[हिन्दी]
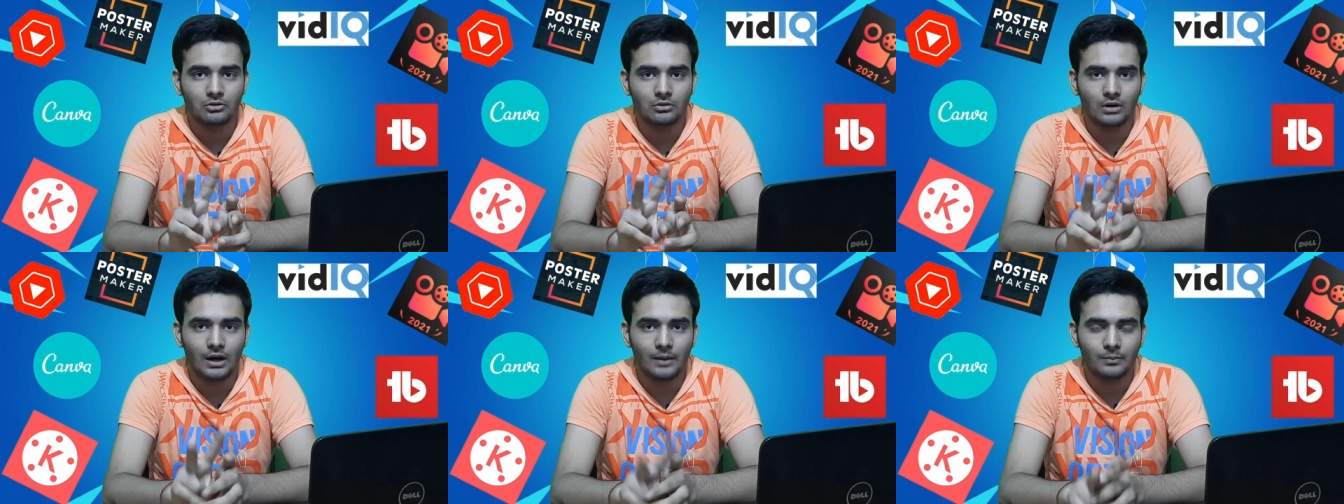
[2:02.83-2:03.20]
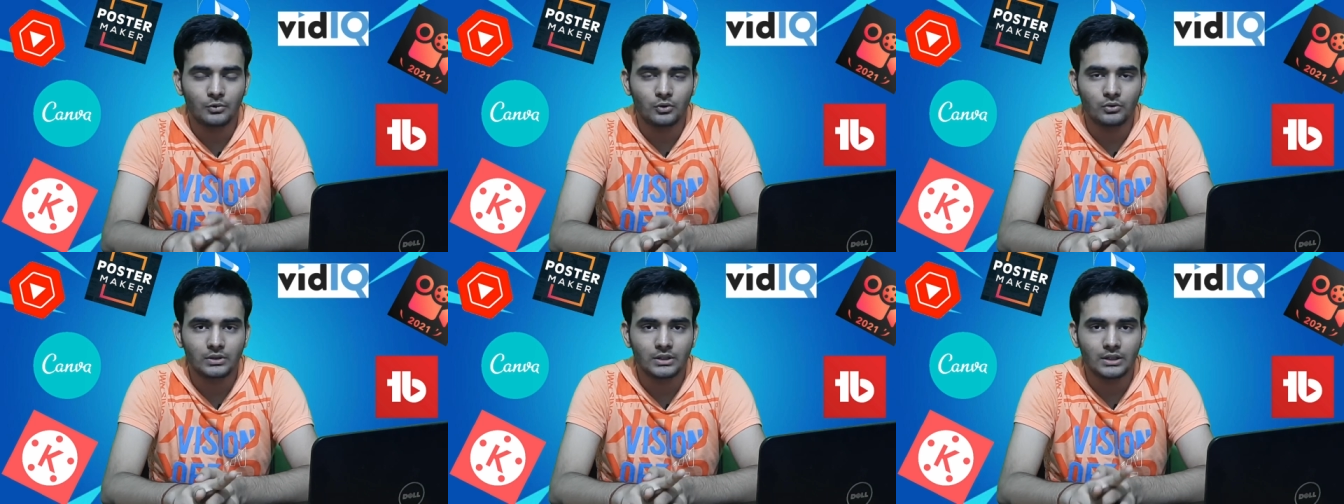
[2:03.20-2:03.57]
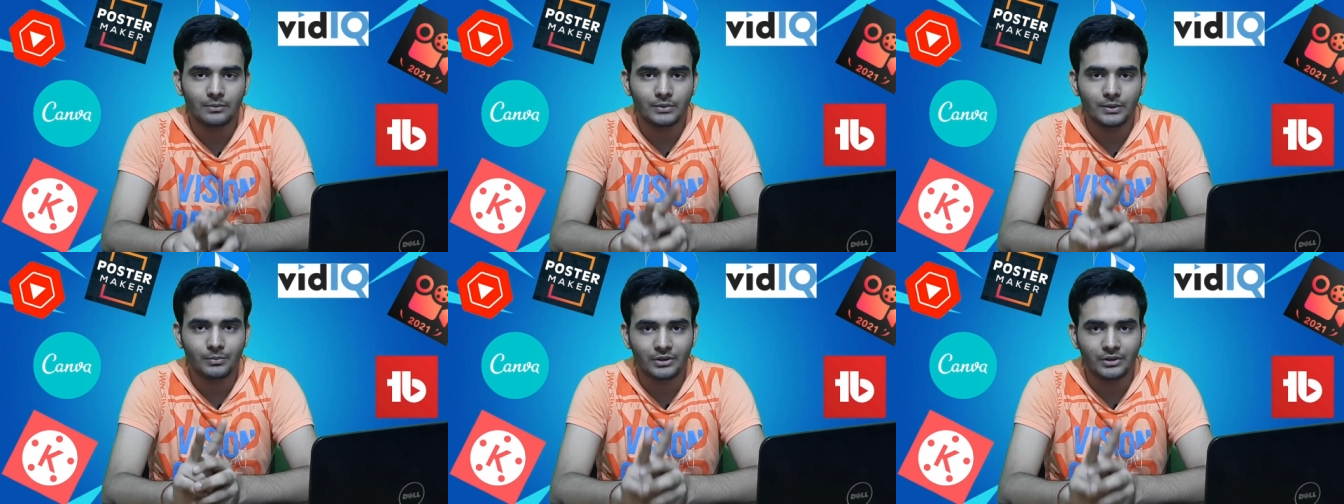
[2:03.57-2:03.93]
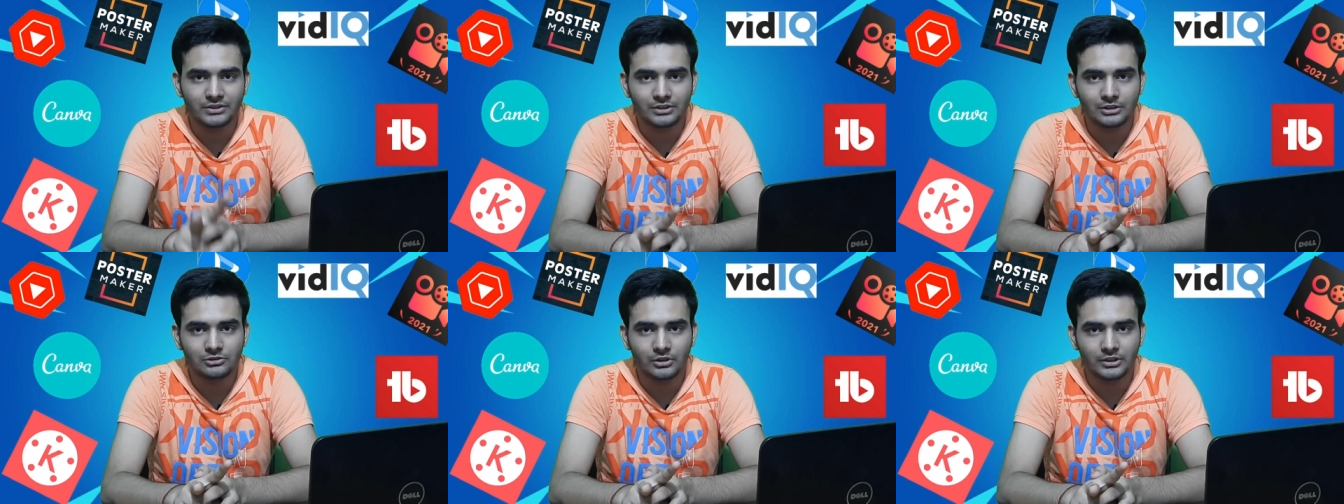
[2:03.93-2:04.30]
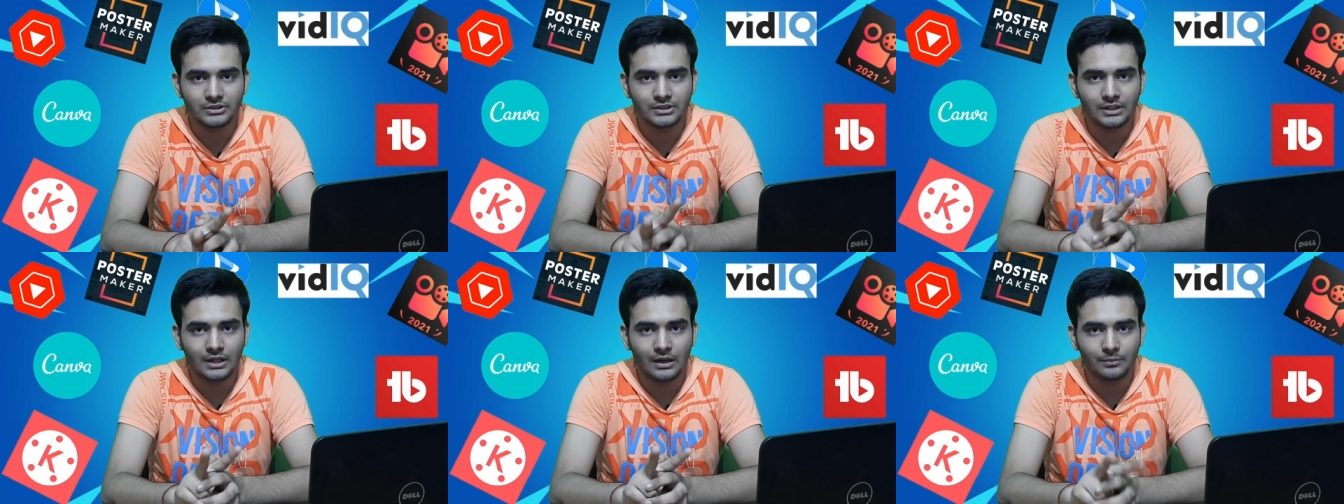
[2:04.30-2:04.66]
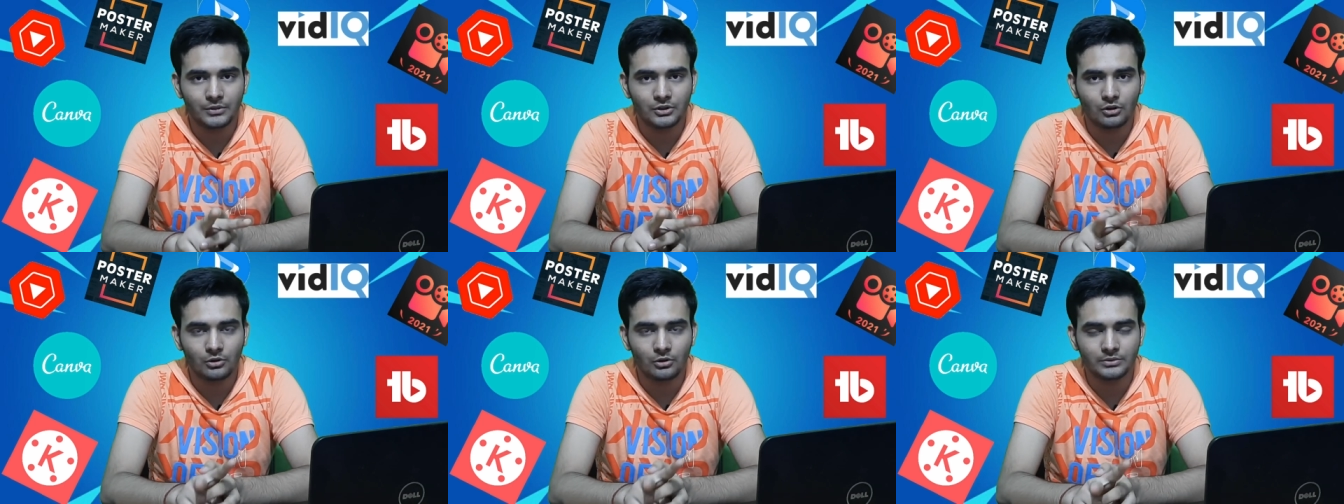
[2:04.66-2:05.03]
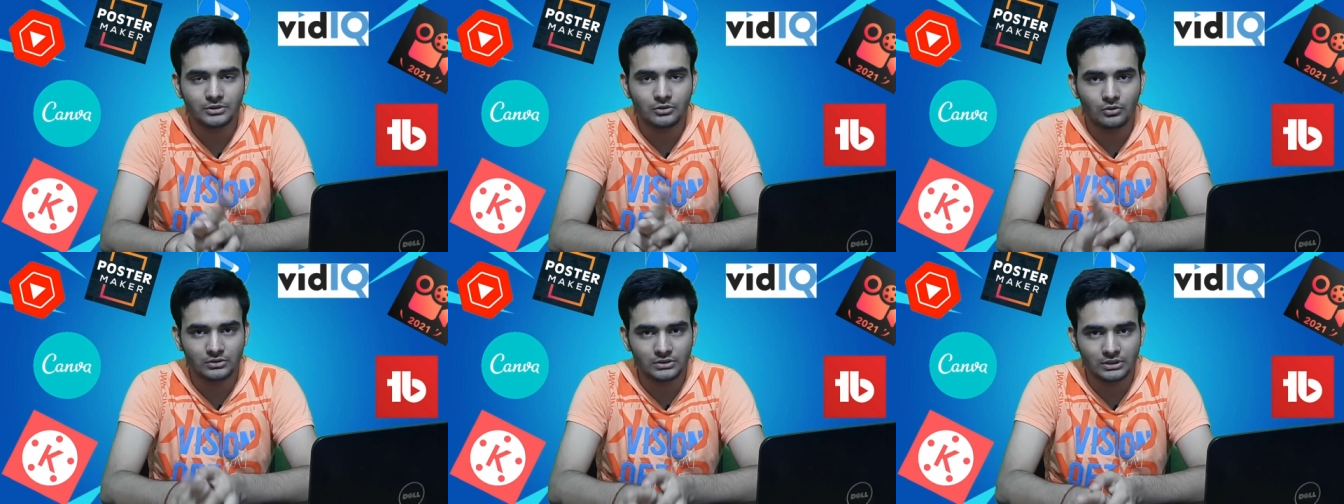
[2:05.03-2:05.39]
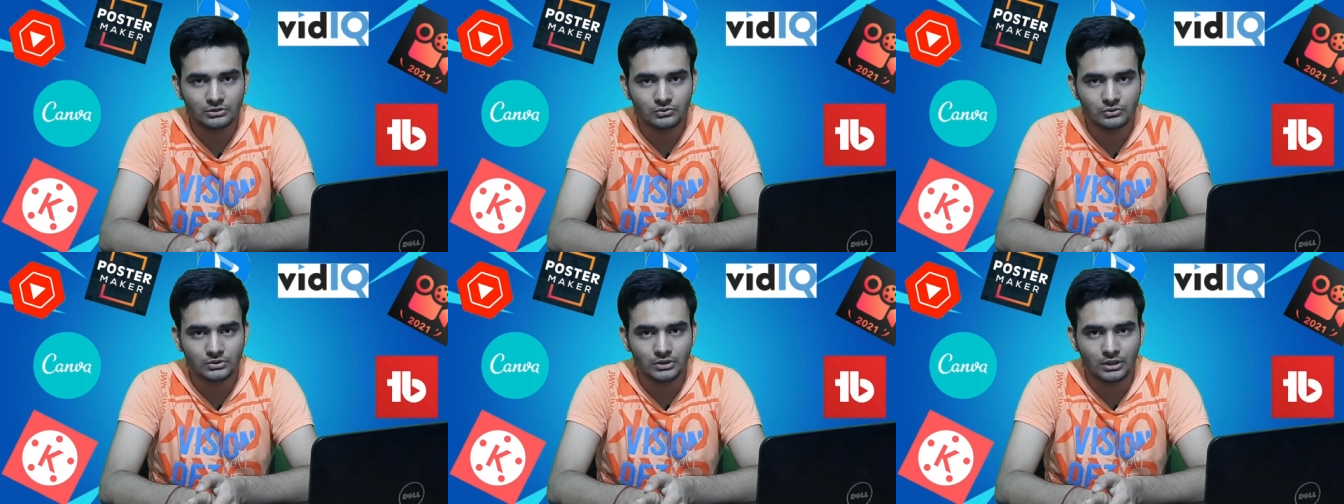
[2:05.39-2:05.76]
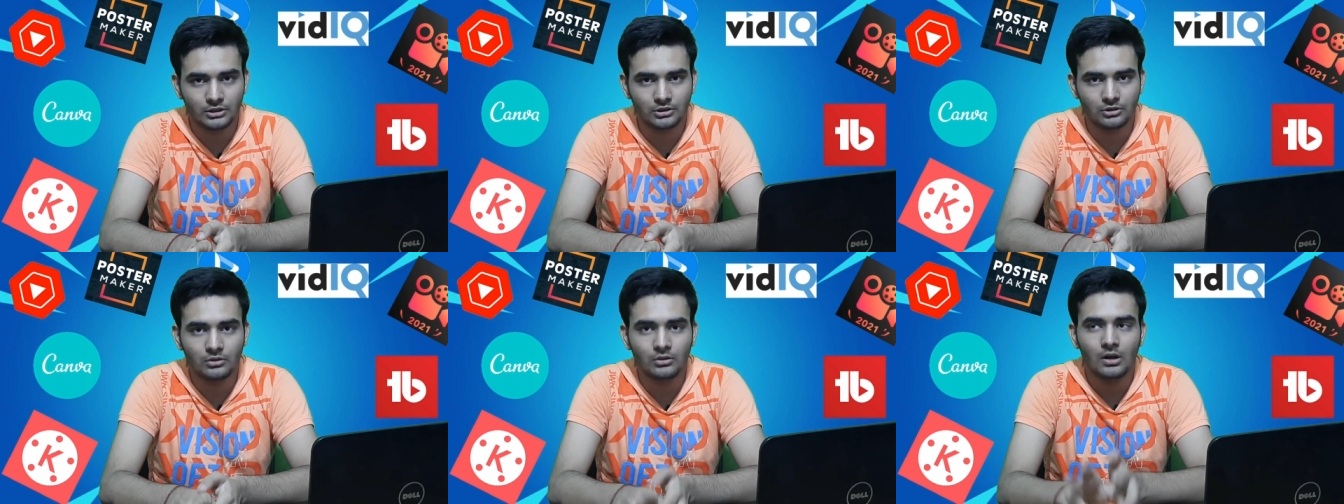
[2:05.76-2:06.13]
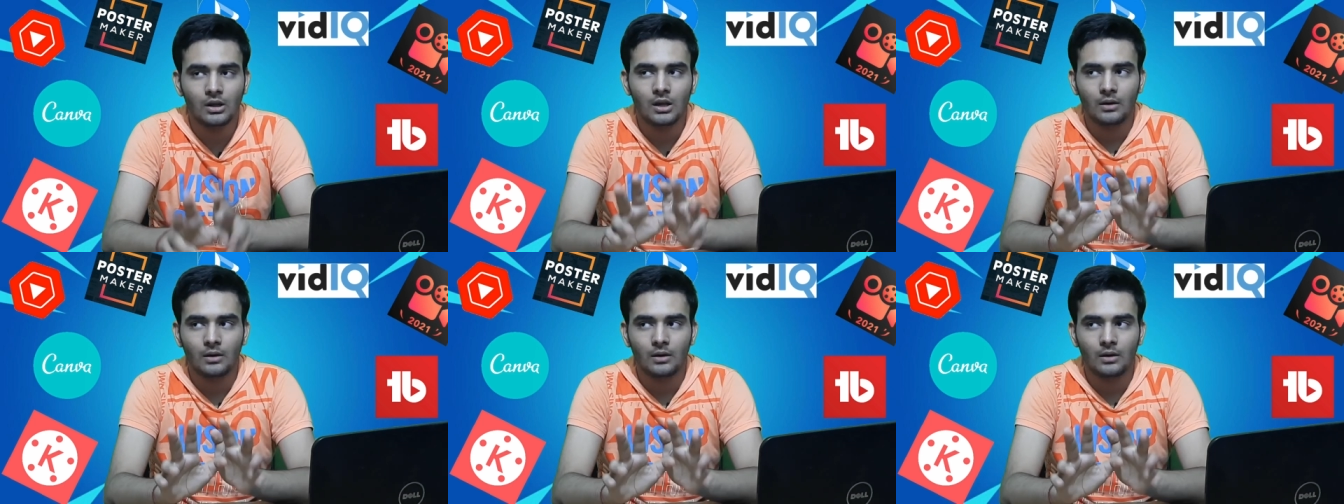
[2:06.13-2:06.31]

तो आप लोगों की अपनी पर्सनल चॉइस है कि आप इन दोनों में से कौन सा चूज़ करते हो